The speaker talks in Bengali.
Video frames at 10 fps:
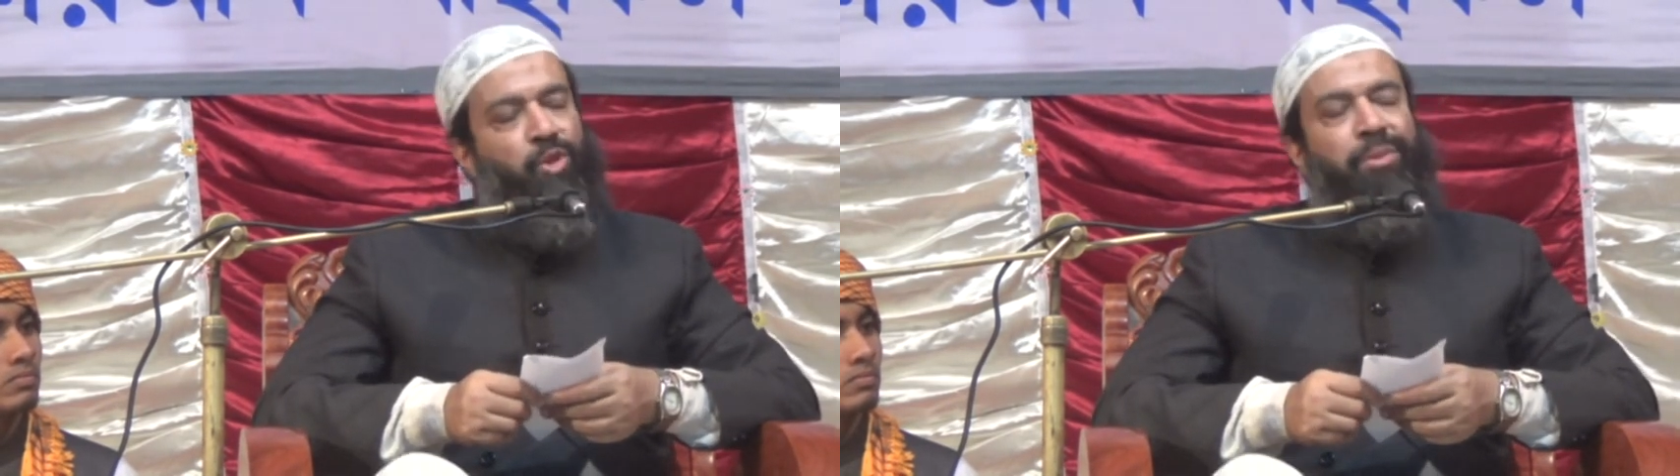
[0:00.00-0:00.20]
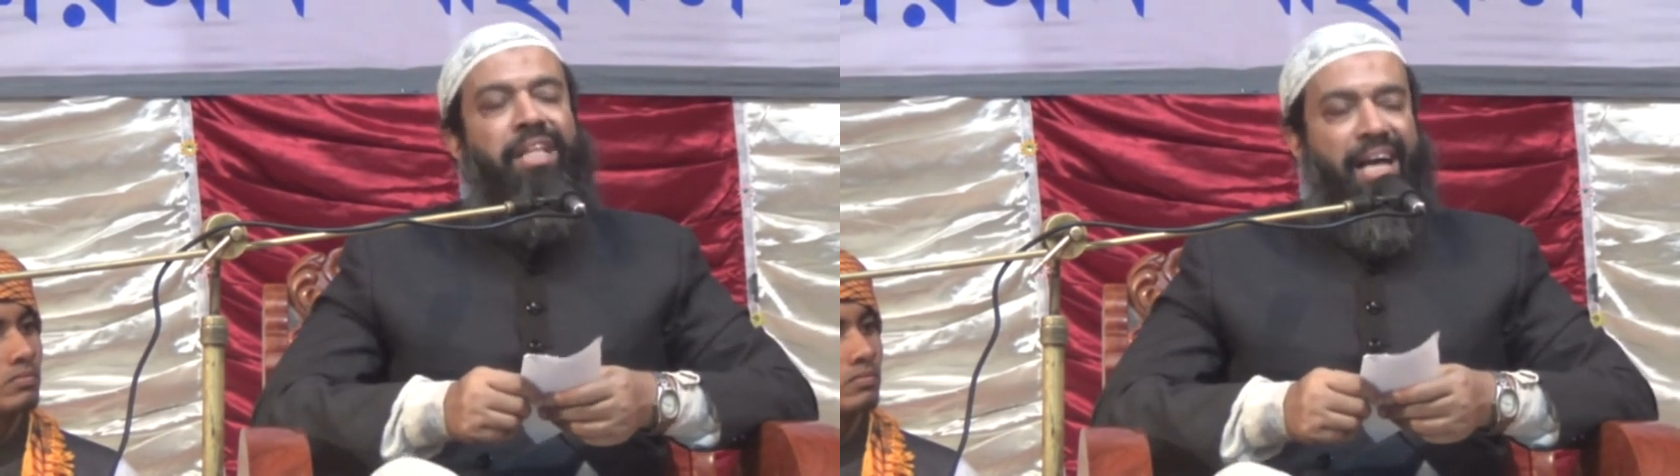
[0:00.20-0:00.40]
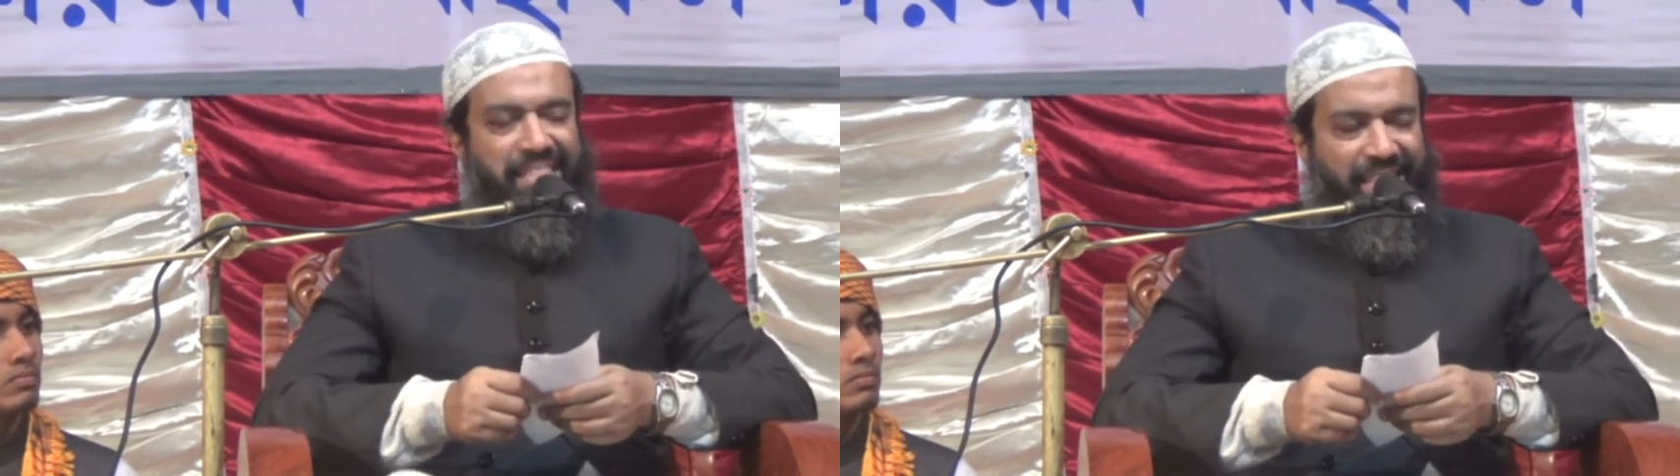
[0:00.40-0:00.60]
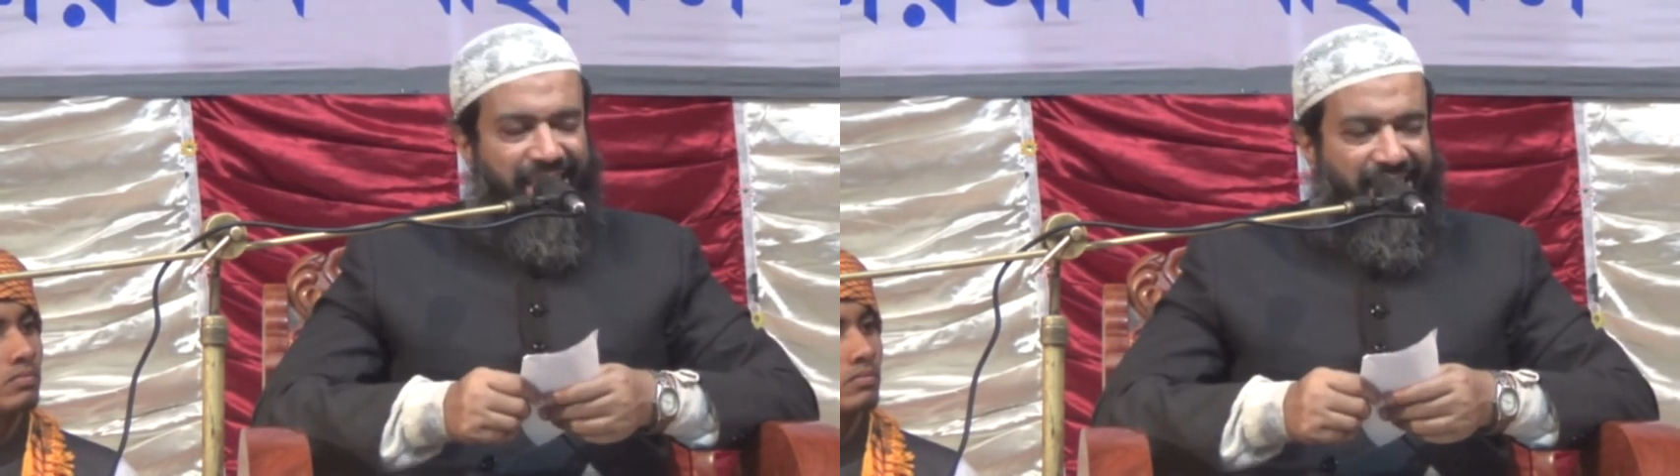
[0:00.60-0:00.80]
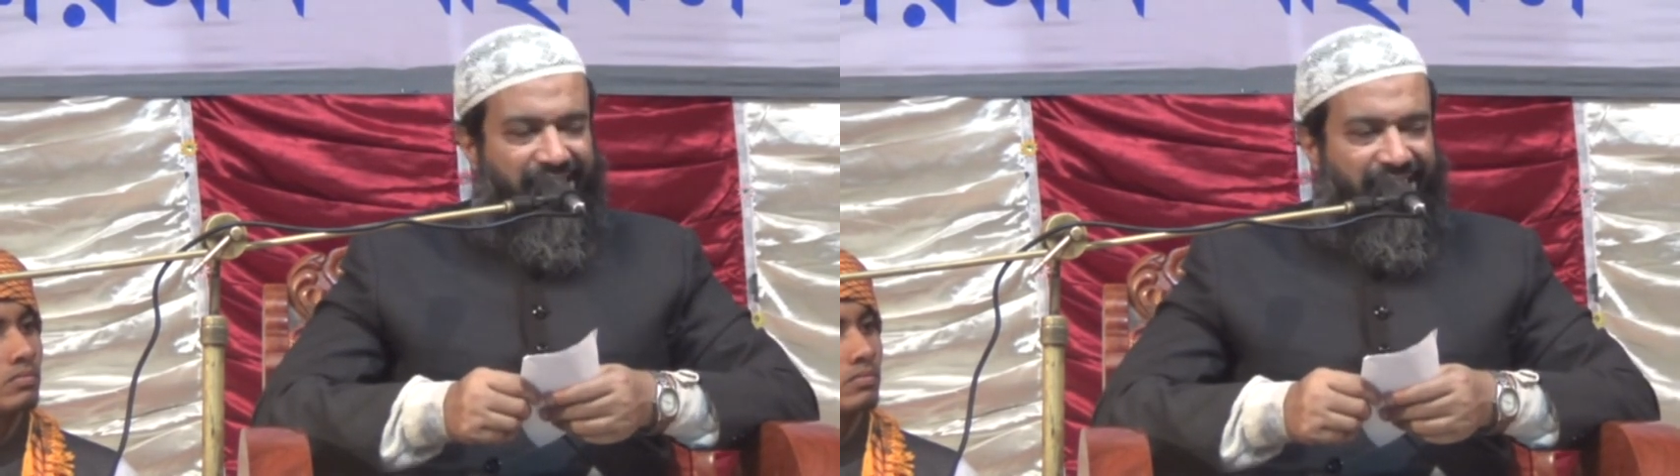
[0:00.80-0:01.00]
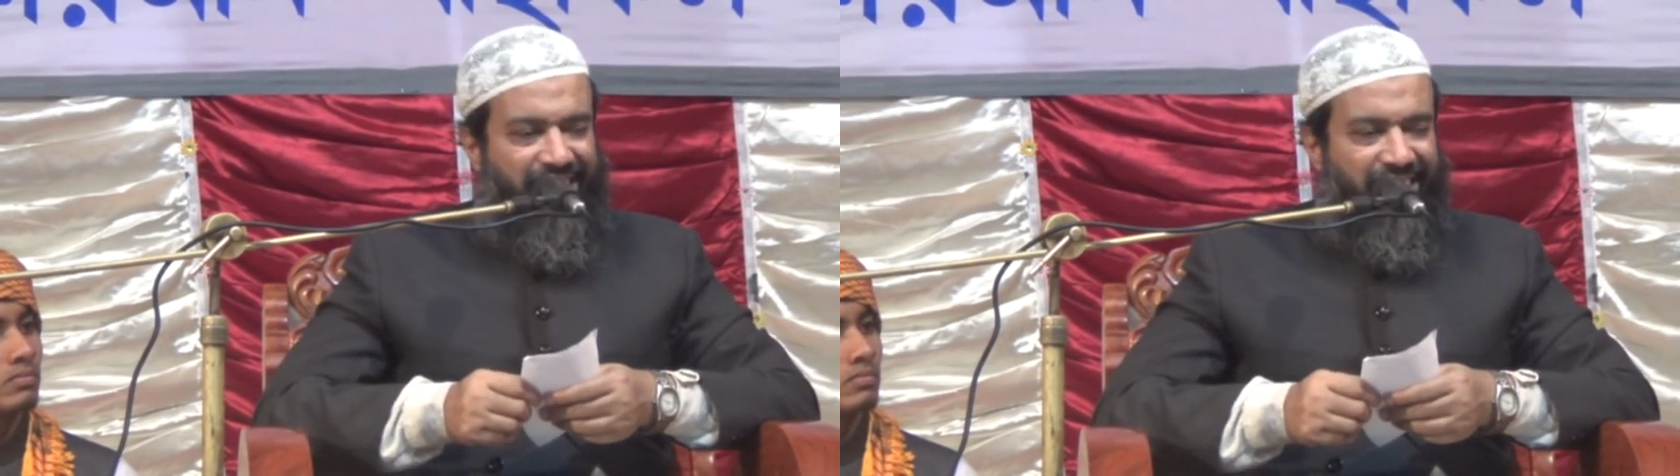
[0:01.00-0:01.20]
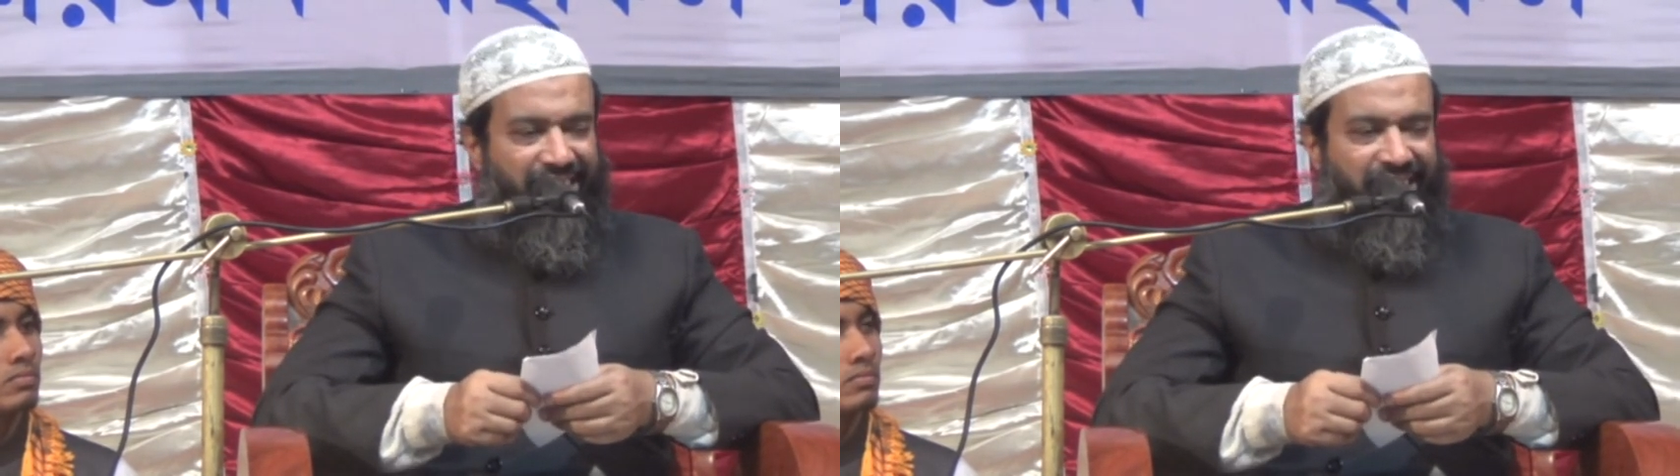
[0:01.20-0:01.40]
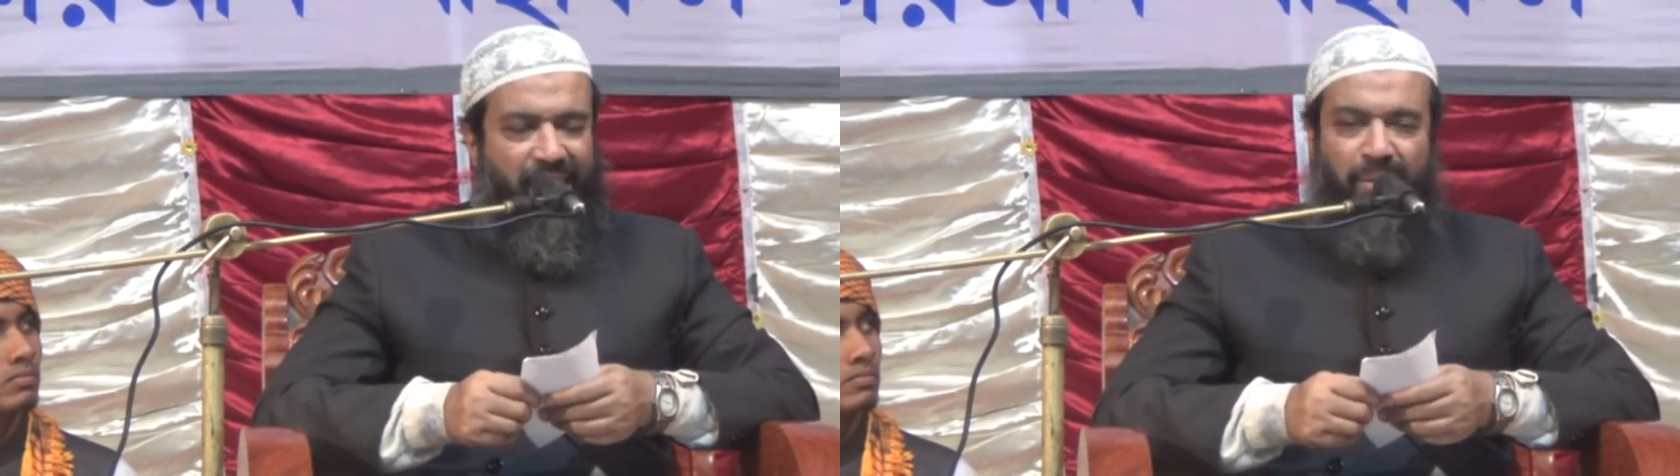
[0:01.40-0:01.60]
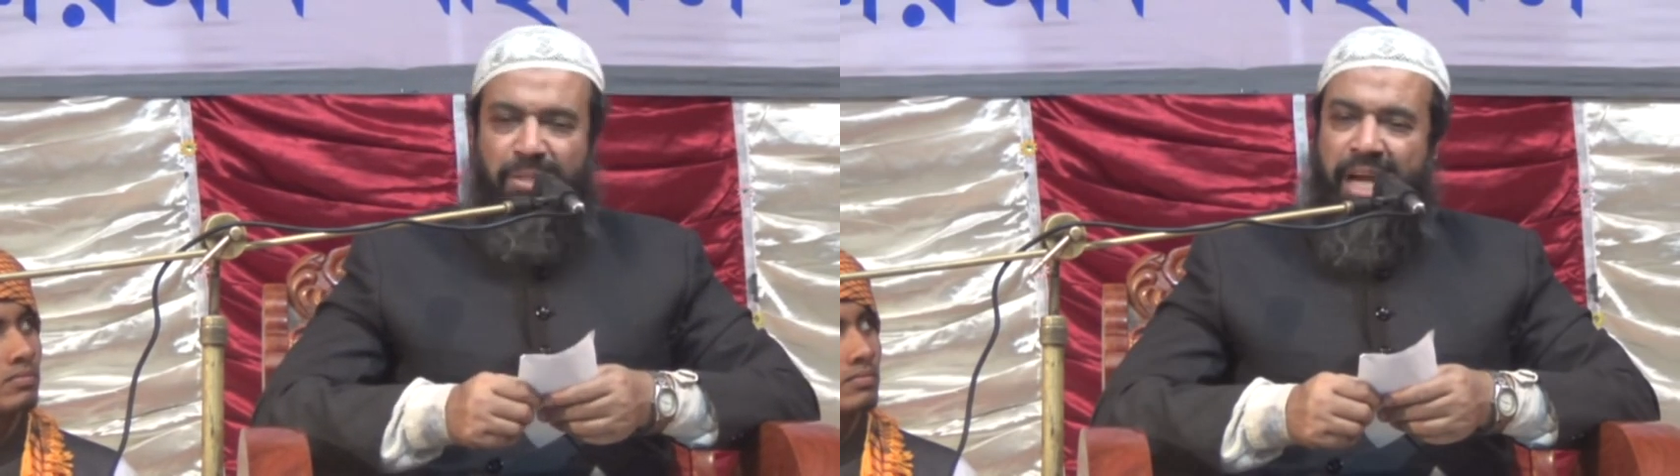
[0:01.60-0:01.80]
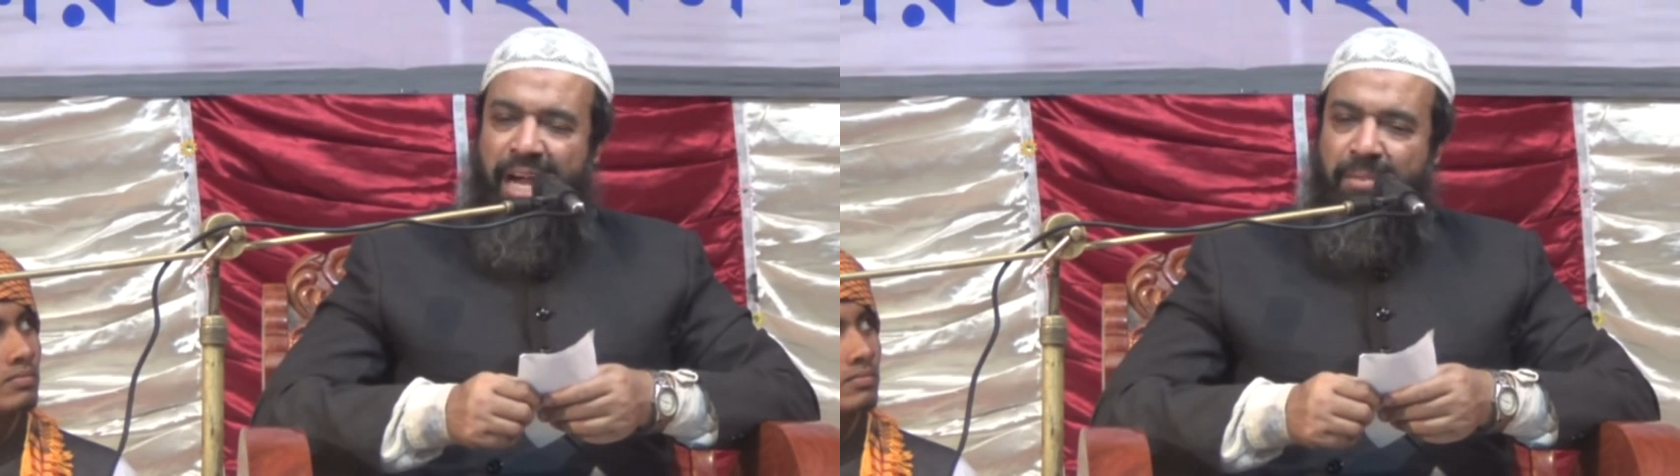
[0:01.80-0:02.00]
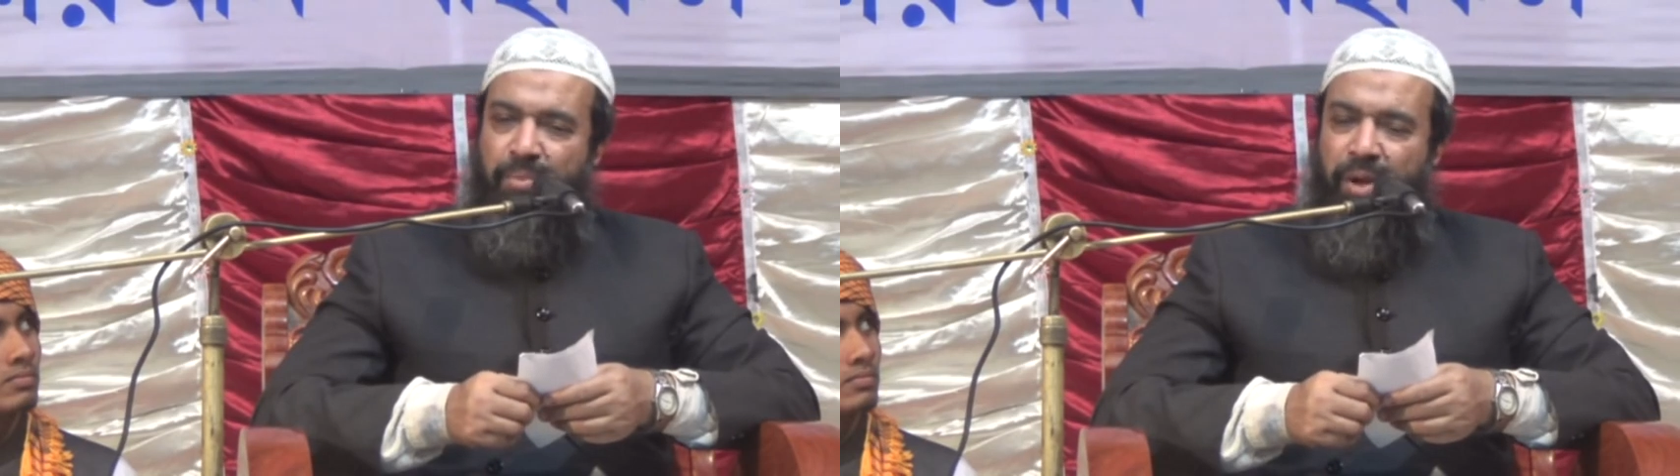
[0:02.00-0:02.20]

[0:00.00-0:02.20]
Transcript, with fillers: সুবিধা আছে কারণ শাড়ি